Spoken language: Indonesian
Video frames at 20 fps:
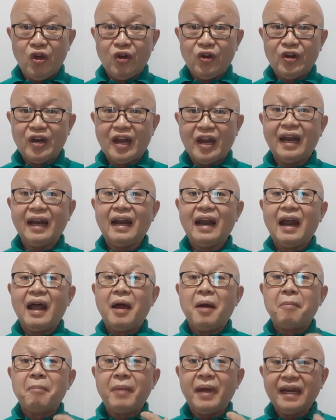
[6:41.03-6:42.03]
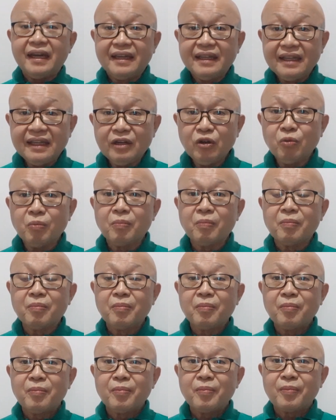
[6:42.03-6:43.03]
dan medium
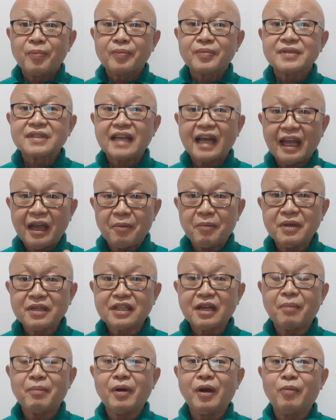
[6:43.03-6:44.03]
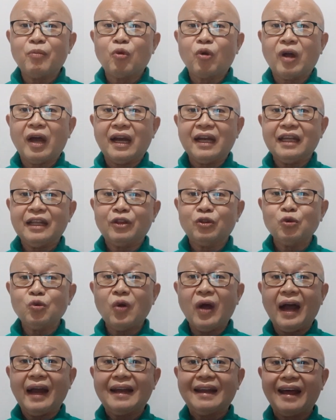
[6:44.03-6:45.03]
saya bisa menemukan itu
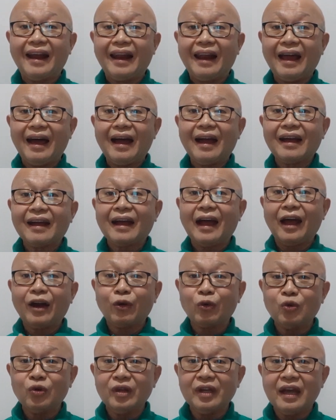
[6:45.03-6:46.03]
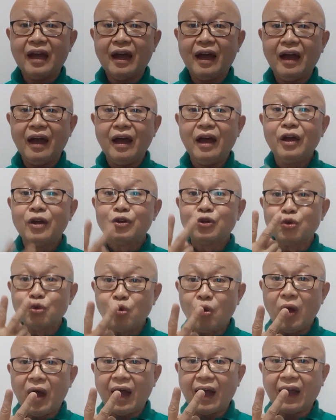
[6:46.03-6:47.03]
adalah karunia
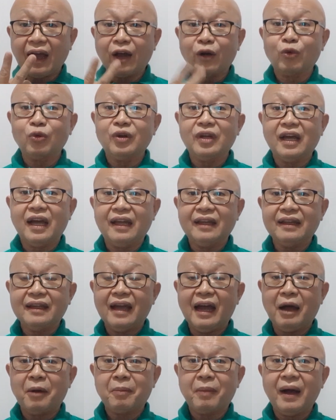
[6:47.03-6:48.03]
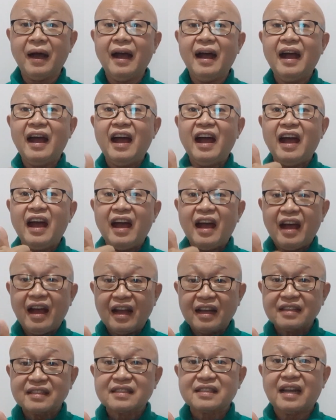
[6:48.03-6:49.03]
dua karunianya apa
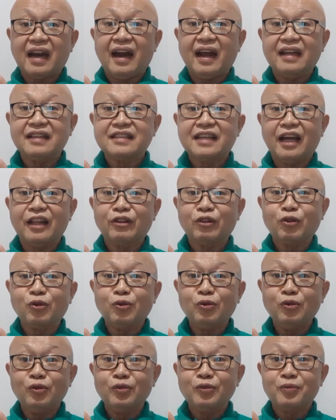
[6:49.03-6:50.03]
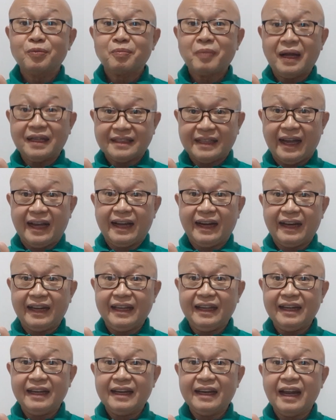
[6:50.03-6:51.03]
serangan jantung, pasang
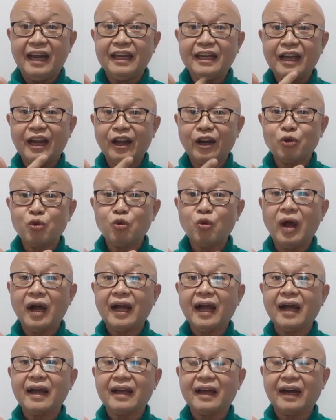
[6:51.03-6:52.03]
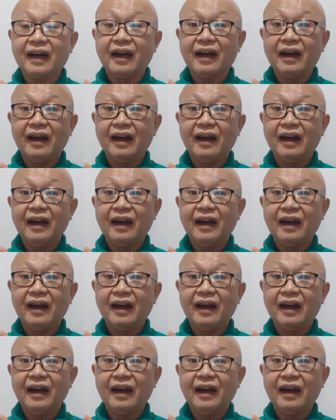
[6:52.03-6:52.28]
ring, dan yang kedua kanker.